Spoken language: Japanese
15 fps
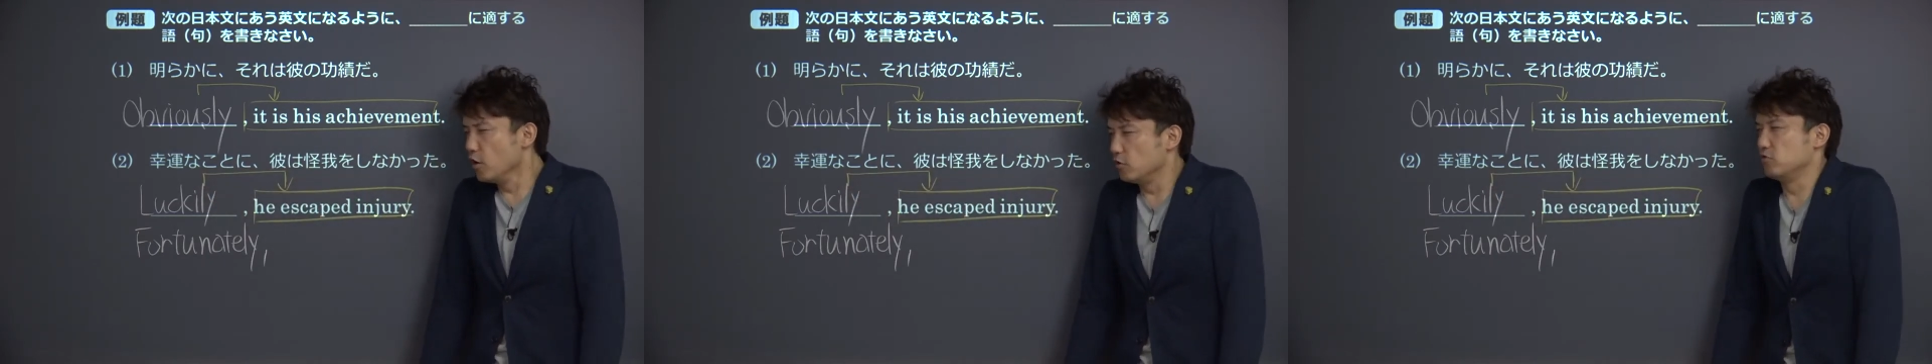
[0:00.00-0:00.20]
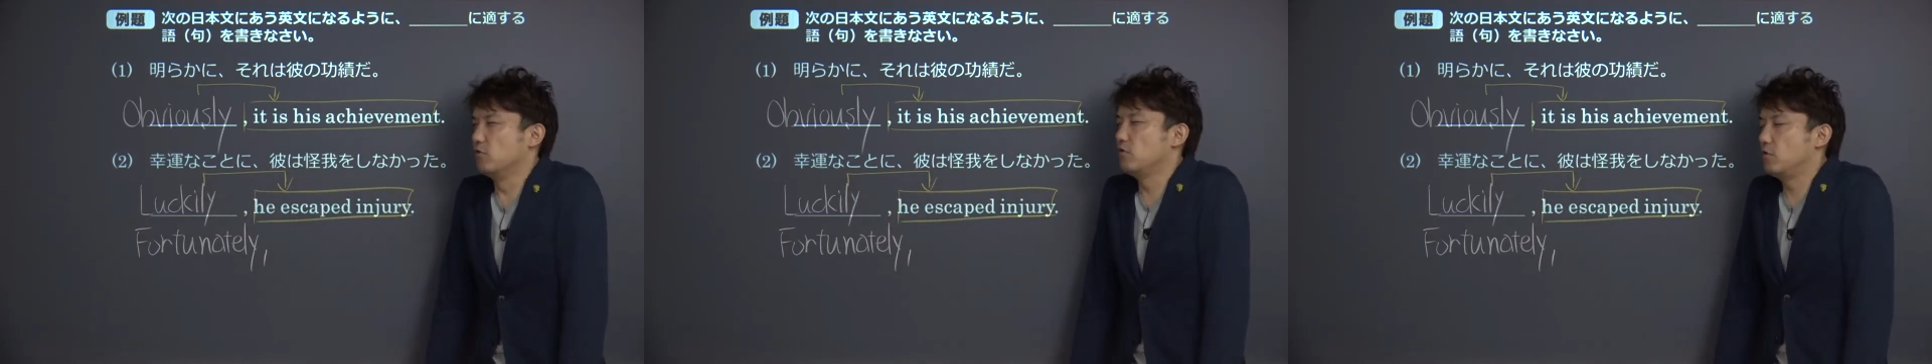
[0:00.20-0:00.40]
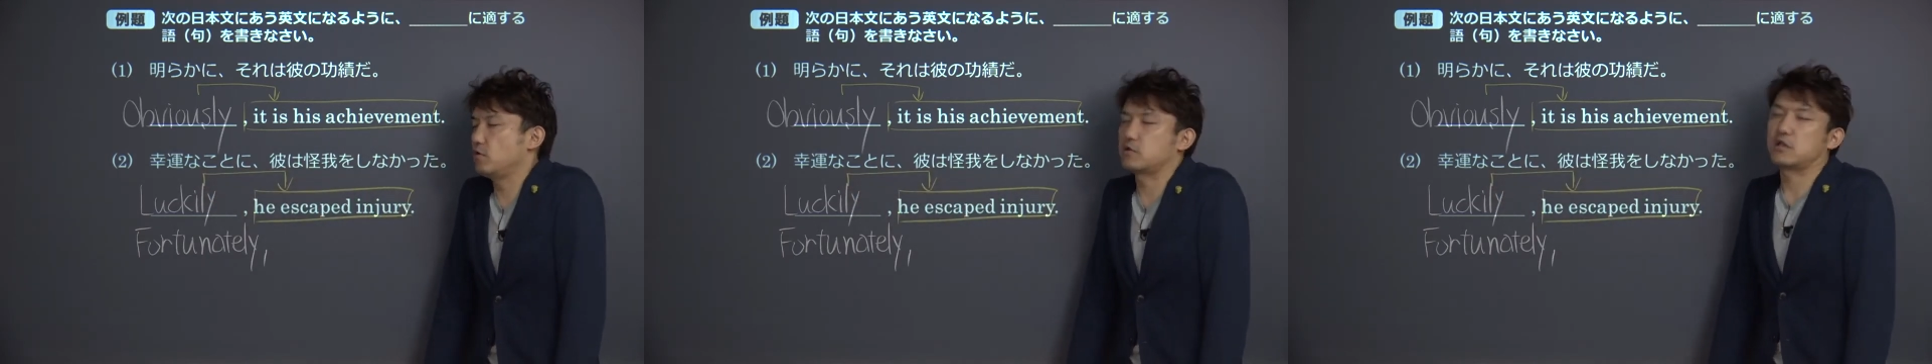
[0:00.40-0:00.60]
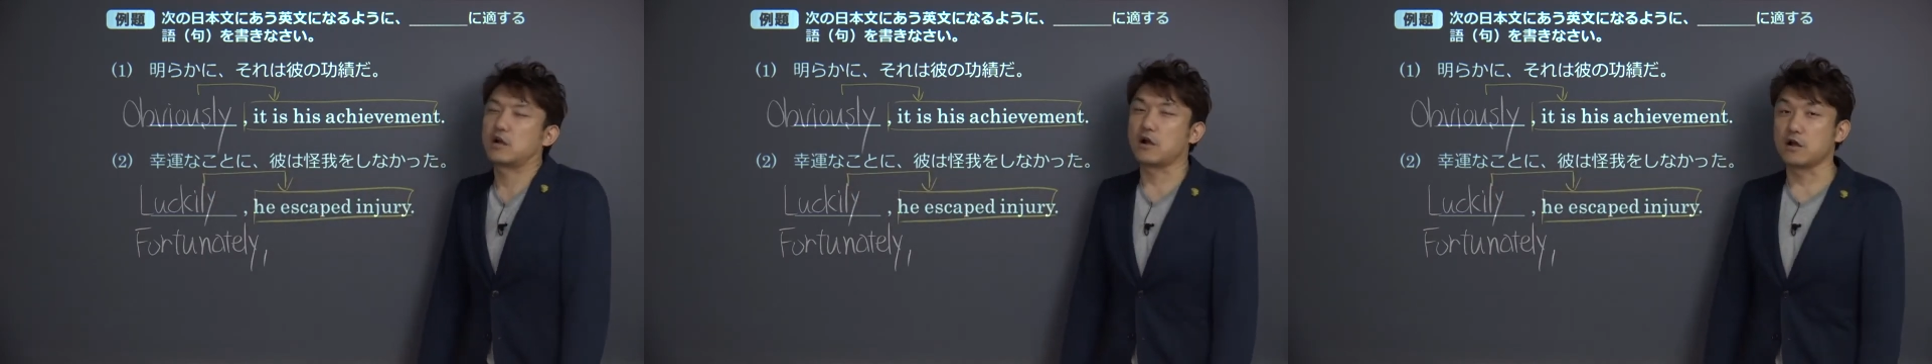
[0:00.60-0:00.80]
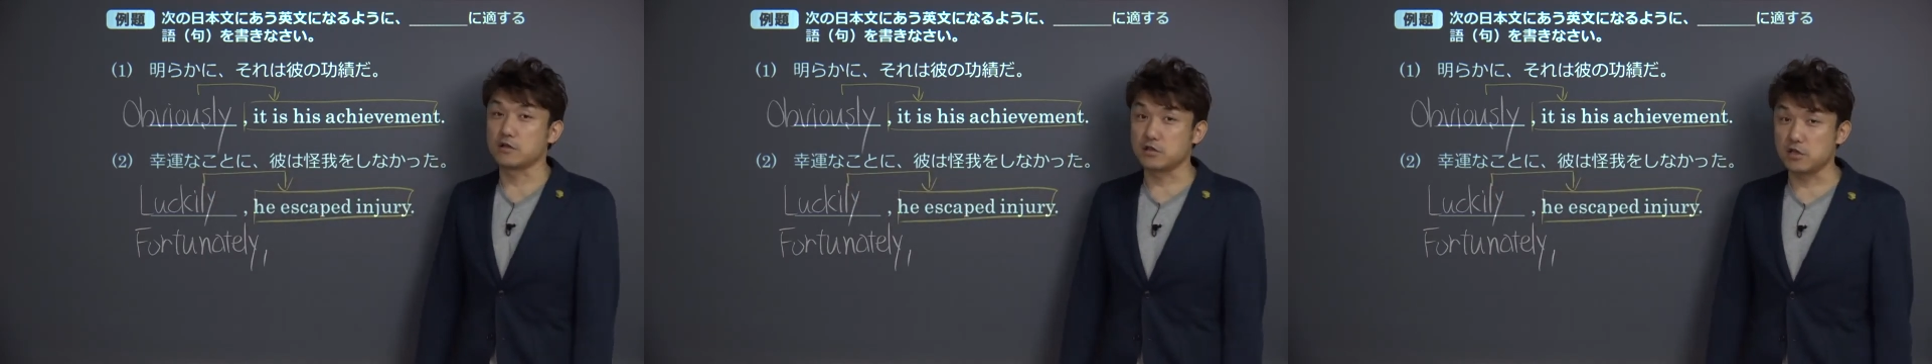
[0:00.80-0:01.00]
うおーって
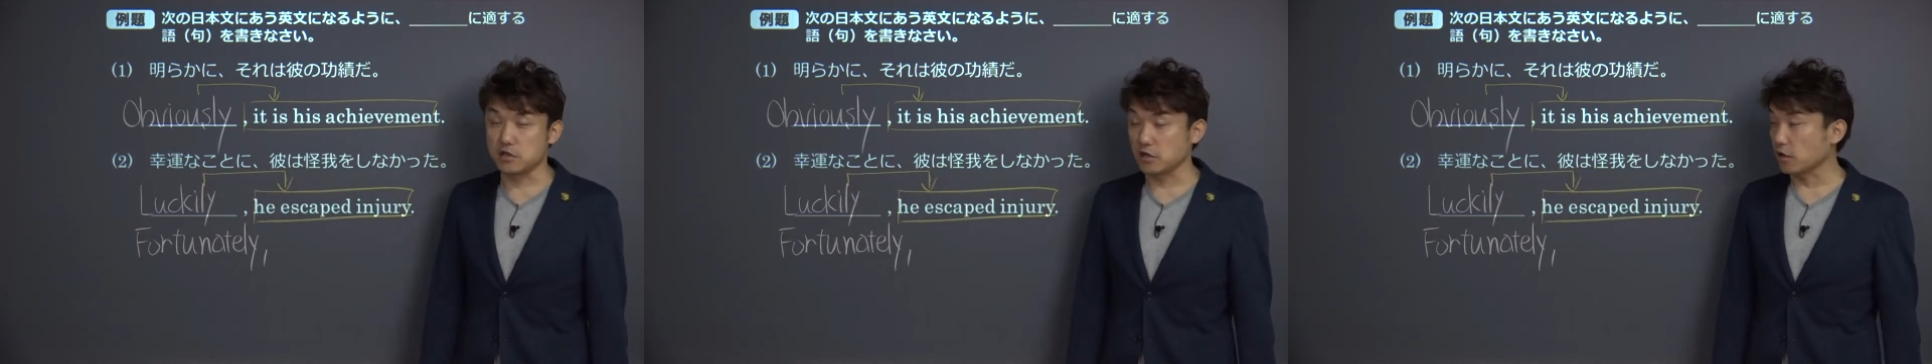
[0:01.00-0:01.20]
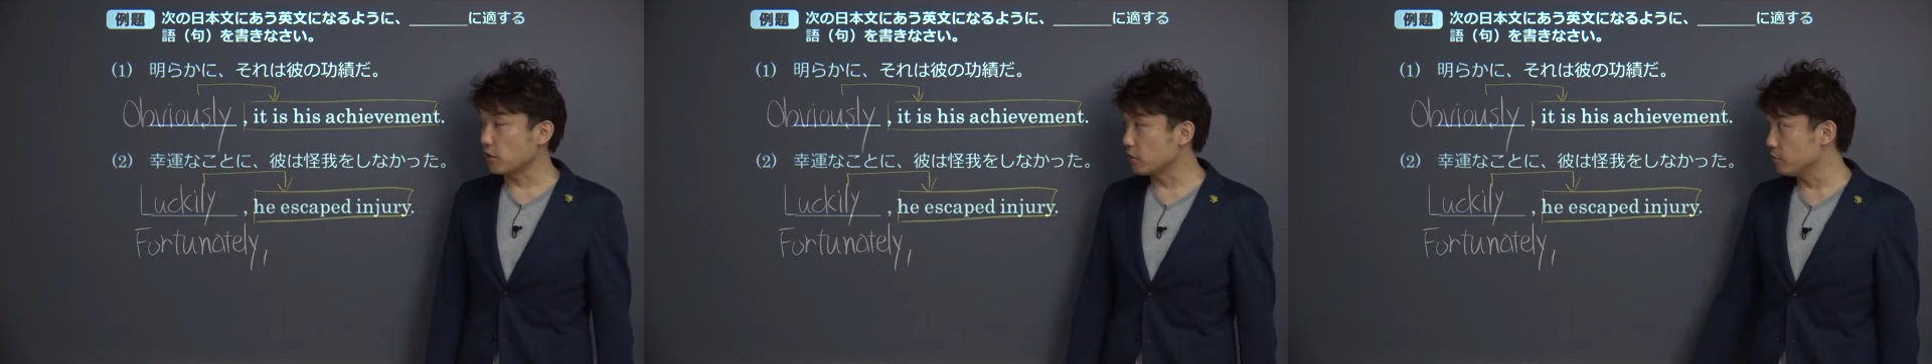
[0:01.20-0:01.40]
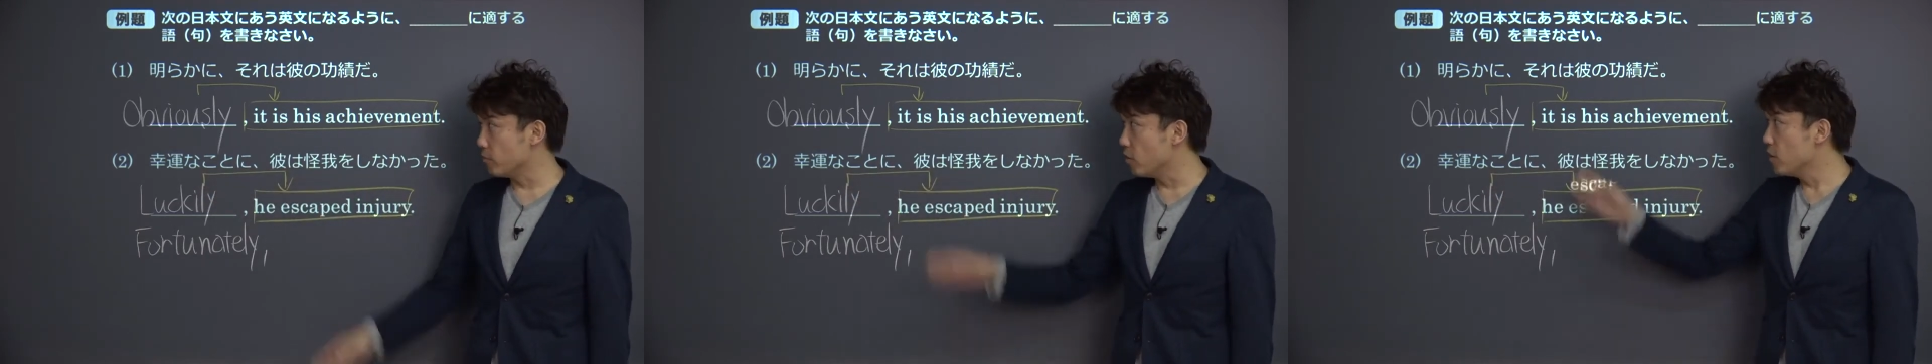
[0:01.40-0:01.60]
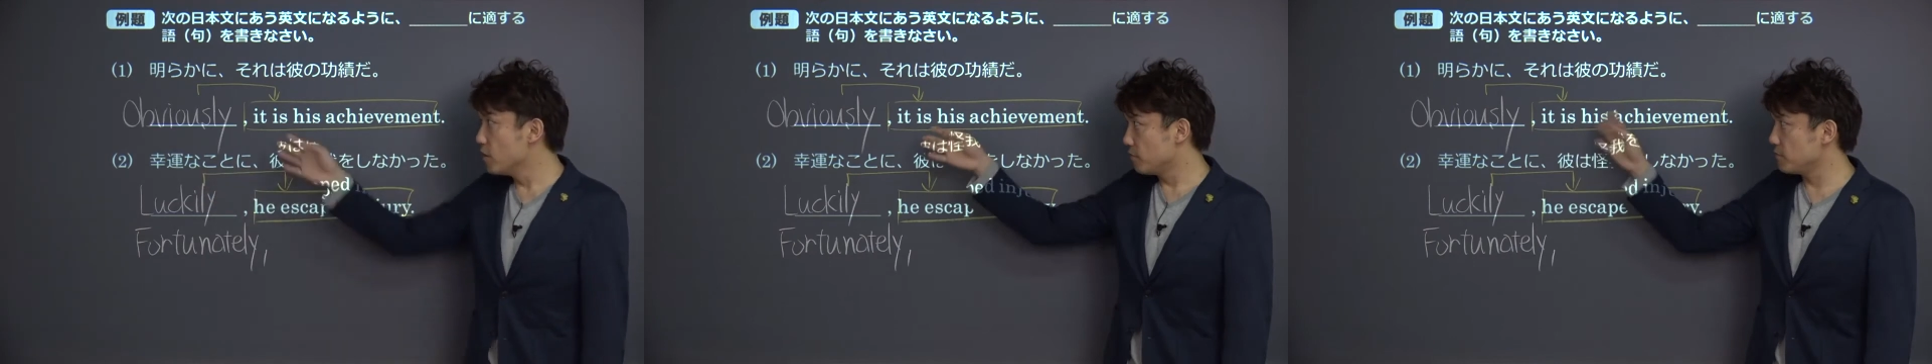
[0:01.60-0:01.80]
感じでしたけれども